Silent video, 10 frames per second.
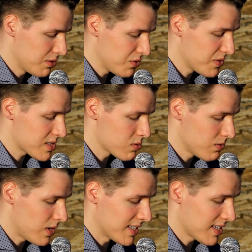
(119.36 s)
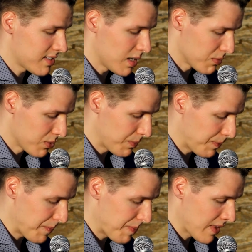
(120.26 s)
dziwne słowo anatemą.
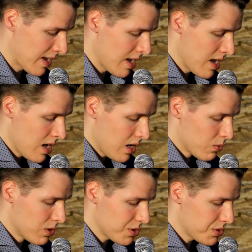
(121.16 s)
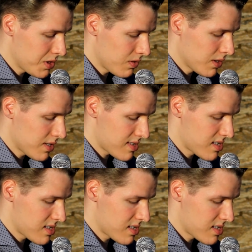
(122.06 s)
Łączą się one ze